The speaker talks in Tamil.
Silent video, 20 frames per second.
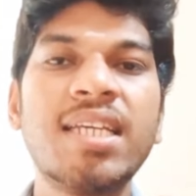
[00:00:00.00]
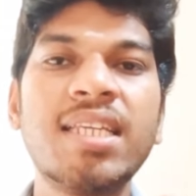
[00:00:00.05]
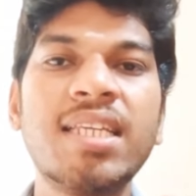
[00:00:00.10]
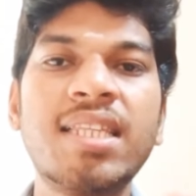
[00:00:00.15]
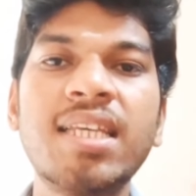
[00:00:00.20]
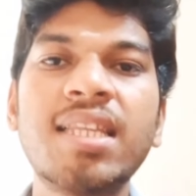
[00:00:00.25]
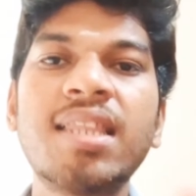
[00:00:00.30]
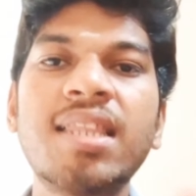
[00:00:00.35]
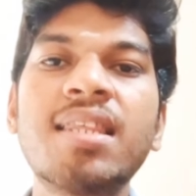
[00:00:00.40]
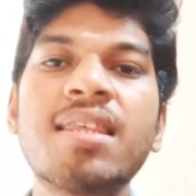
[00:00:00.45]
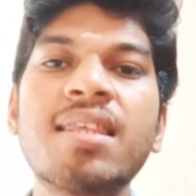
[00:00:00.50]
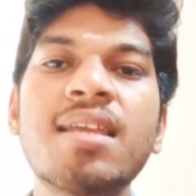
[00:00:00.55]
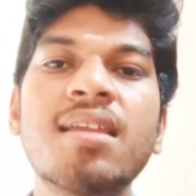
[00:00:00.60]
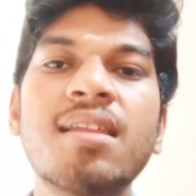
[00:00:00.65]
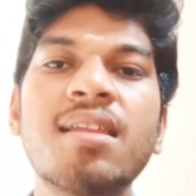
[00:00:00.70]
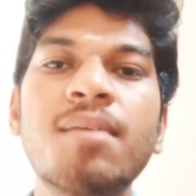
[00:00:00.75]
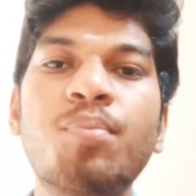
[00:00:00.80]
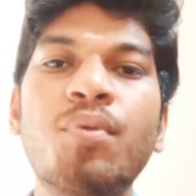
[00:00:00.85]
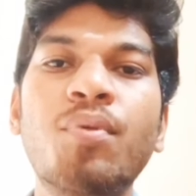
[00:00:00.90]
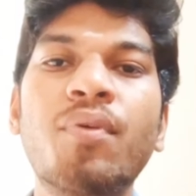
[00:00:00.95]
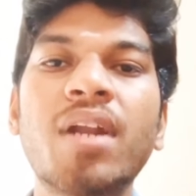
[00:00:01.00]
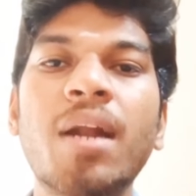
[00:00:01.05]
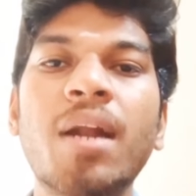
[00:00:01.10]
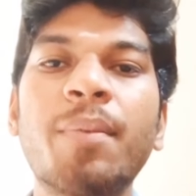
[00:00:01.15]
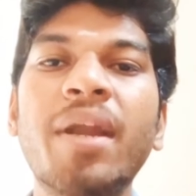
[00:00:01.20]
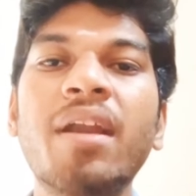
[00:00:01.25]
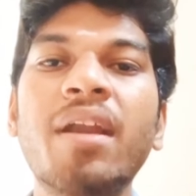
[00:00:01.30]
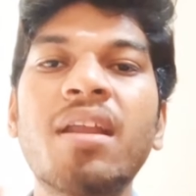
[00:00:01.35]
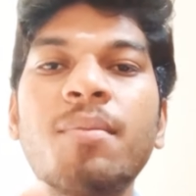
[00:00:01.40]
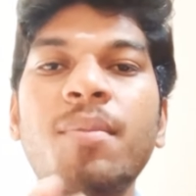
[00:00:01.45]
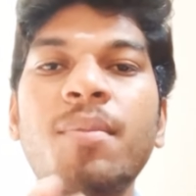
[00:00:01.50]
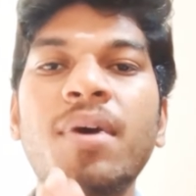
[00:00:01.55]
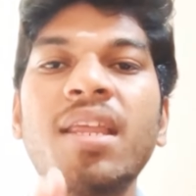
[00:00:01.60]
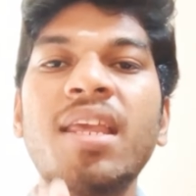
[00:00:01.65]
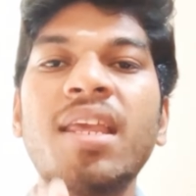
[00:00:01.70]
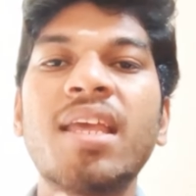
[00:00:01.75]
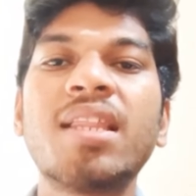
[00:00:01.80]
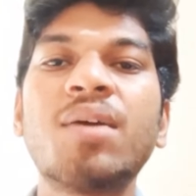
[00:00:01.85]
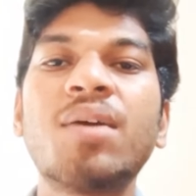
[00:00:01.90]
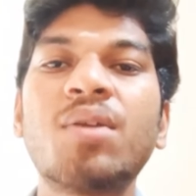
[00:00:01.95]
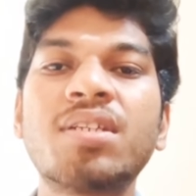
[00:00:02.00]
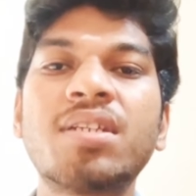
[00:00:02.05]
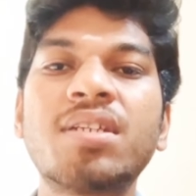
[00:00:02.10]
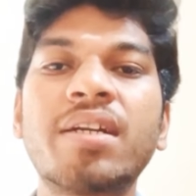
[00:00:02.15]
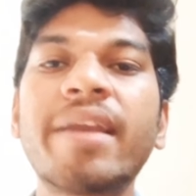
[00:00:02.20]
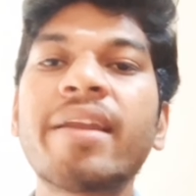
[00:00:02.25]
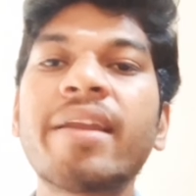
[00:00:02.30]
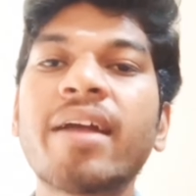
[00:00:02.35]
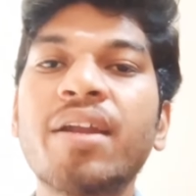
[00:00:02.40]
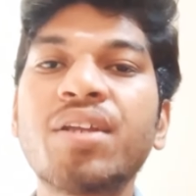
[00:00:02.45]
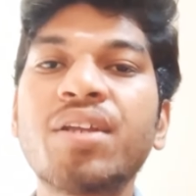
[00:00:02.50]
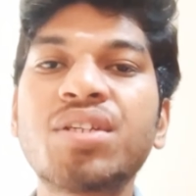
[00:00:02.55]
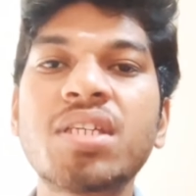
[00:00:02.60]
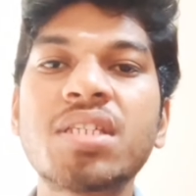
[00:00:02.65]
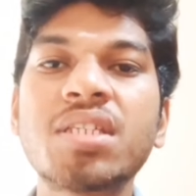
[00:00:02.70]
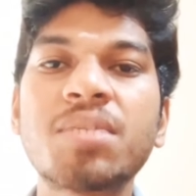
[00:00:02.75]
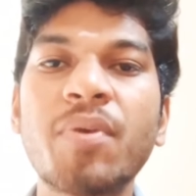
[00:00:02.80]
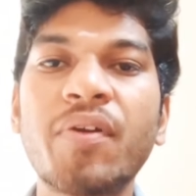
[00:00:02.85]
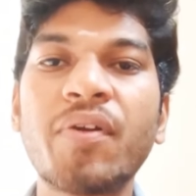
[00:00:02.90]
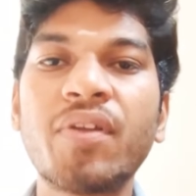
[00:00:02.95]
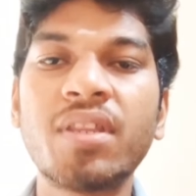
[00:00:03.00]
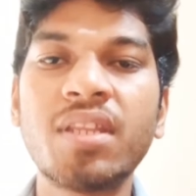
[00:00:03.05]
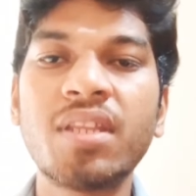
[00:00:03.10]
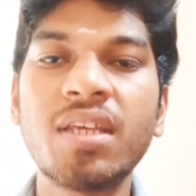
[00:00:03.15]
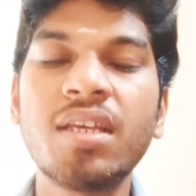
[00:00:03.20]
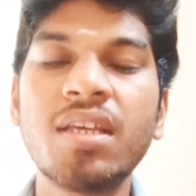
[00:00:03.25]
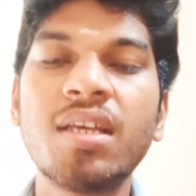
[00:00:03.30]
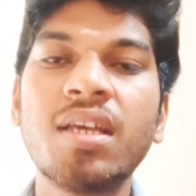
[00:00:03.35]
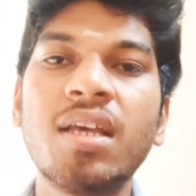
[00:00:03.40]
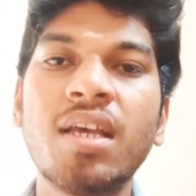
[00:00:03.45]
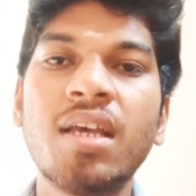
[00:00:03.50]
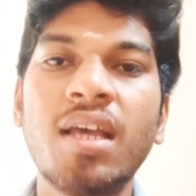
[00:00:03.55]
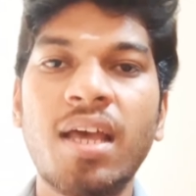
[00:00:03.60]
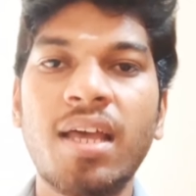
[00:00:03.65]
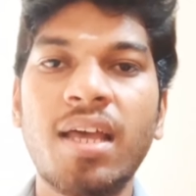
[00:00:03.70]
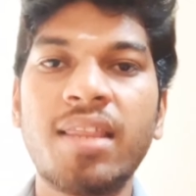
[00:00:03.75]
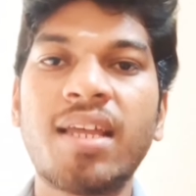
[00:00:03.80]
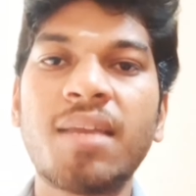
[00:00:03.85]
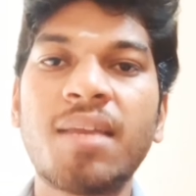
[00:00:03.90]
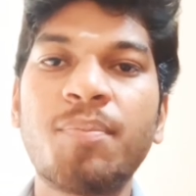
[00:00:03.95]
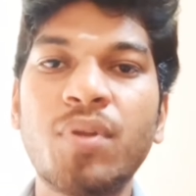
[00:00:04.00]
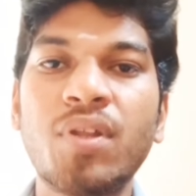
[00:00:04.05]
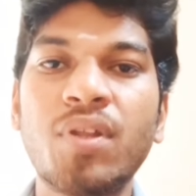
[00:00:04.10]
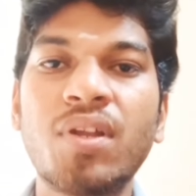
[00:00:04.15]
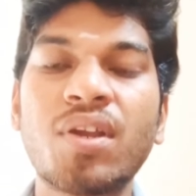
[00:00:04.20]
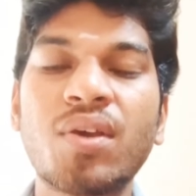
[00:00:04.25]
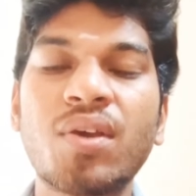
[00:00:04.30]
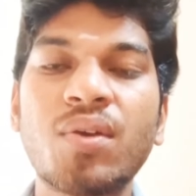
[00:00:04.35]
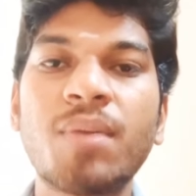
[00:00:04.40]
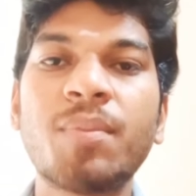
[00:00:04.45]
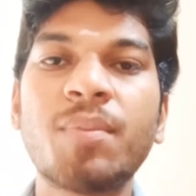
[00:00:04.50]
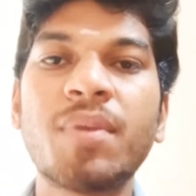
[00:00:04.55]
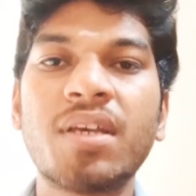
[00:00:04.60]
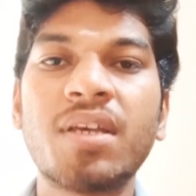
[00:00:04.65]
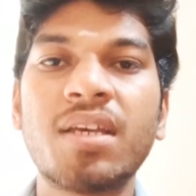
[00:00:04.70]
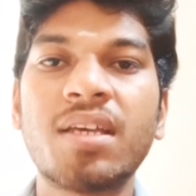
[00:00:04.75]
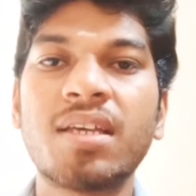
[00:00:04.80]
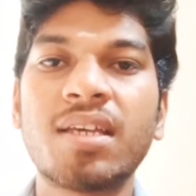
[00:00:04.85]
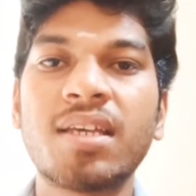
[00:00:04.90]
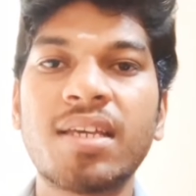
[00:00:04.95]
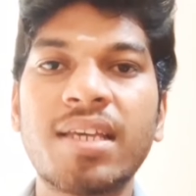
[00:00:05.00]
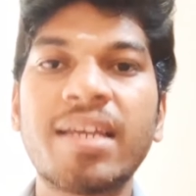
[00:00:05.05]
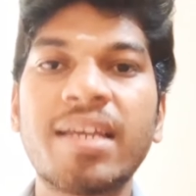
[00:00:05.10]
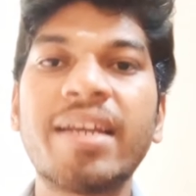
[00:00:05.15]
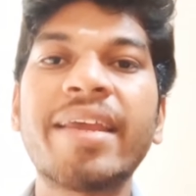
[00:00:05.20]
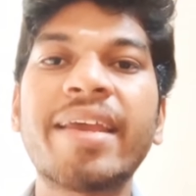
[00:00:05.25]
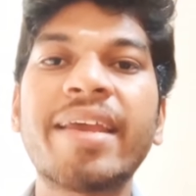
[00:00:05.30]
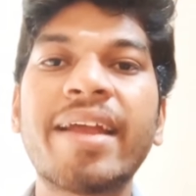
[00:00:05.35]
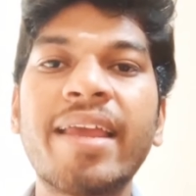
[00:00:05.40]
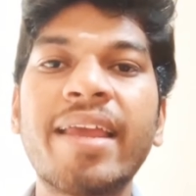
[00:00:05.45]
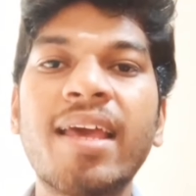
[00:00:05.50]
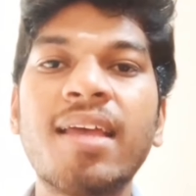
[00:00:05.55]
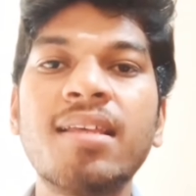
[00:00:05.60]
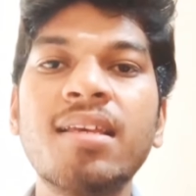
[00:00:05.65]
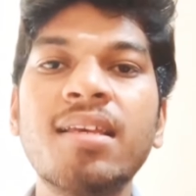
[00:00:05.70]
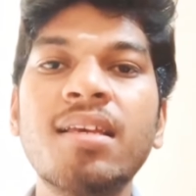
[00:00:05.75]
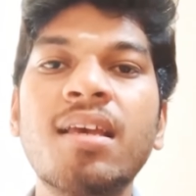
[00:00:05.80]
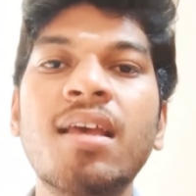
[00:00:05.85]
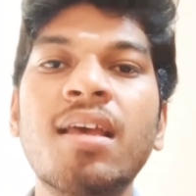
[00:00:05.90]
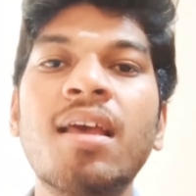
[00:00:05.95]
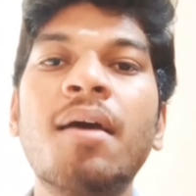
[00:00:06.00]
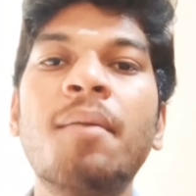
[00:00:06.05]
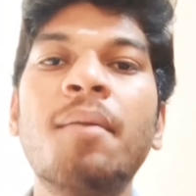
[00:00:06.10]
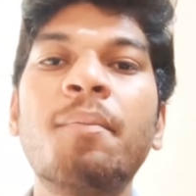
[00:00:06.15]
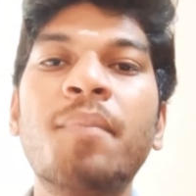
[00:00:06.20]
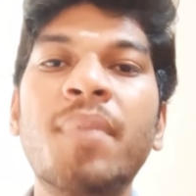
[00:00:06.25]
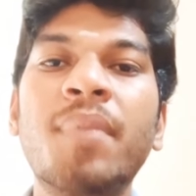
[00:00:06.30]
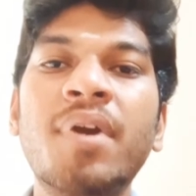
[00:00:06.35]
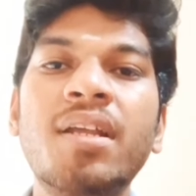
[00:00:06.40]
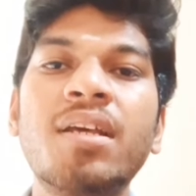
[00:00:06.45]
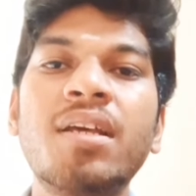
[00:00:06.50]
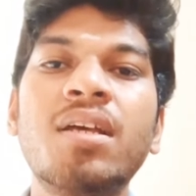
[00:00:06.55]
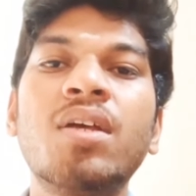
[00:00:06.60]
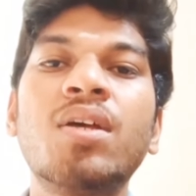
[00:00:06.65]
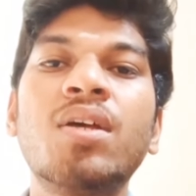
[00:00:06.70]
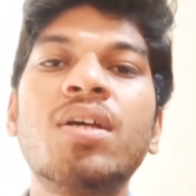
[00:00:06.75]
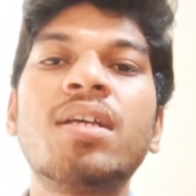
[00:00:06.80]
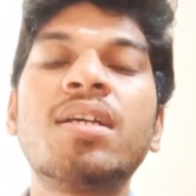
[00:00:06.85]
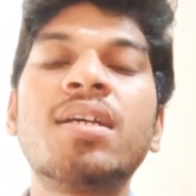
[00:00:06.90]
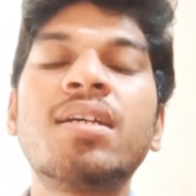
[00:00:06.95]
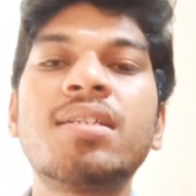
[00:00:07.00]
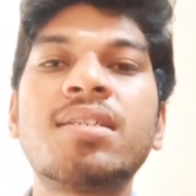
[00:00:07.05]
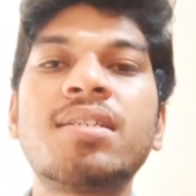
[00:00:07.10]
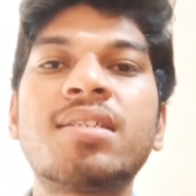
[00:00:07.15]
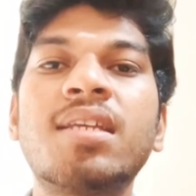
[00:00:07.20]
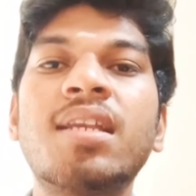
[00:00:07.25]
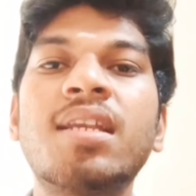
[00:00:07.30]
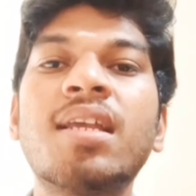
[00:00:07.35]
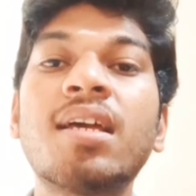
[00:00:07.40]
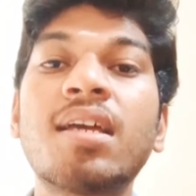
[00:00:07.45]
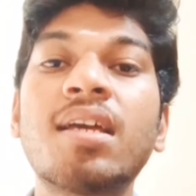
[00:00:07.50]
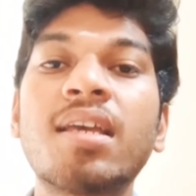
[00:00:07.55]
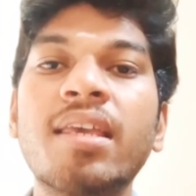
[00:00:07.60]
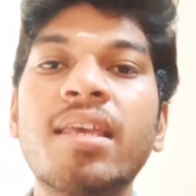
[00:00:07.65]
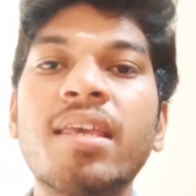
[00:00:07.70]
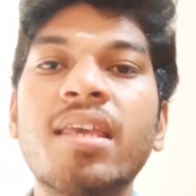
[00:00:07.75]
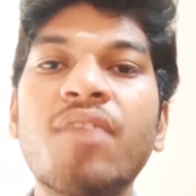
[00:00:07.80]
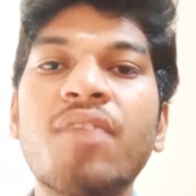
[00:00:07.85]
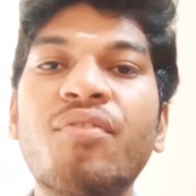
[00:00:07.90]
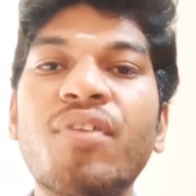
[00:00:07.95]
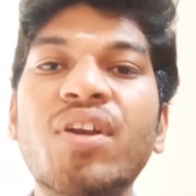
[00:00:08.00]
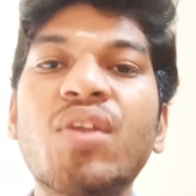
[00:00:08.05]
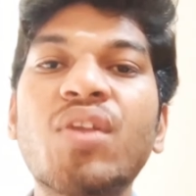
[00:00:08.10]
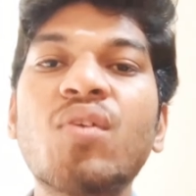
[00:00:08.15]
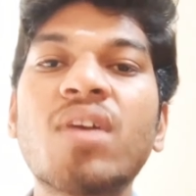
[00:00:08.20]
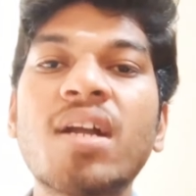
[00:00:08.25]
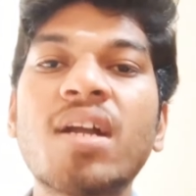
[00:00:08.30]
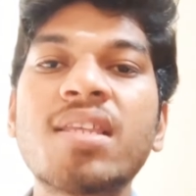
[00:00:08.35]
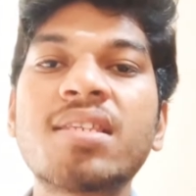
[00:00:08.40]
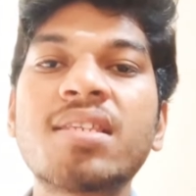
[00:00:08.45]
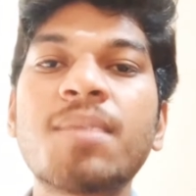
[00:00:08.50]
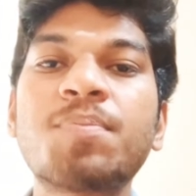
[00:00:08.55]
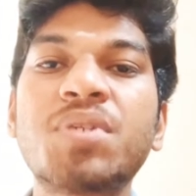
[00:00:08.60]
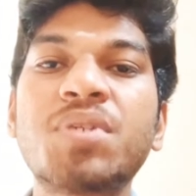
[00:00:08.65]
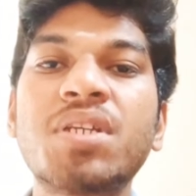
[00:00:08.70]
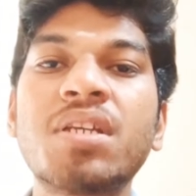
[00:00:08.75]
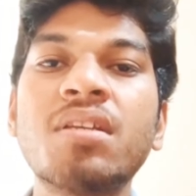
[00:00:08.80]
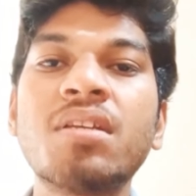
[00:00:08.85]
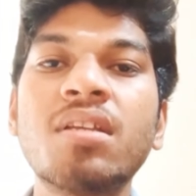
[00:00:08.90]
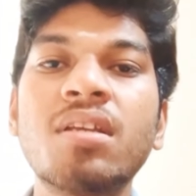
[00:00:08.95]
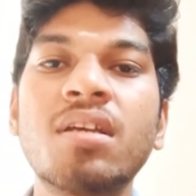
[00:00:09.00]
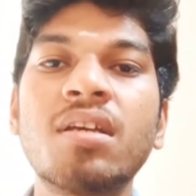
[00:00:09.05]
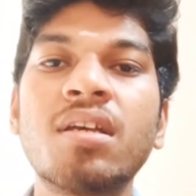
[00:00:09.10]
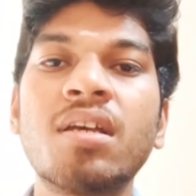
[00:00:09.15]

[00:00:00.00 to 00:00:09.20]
இது இருந்ததுனா தான் புவர் அப்படின்ற மாதிரி எந்த ஒரு சர்டன் கண்டிஷன்ஸுமே வந்து தற்போது வரைக்கும் நம்ம கிட்ட கிடையாது பட் சில எஃபெக்டிவ் கன்செப்ஷன்